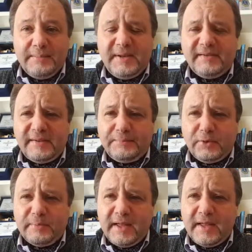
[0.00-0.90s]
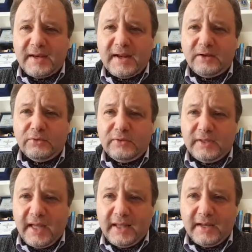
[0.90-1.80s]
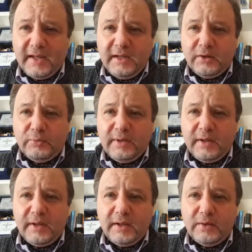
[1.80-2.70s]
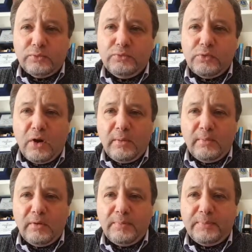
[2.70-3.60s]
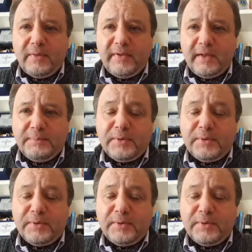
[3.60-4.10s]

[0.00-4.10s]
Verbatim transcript: Per esempio come raccontare come un uomo può, aver,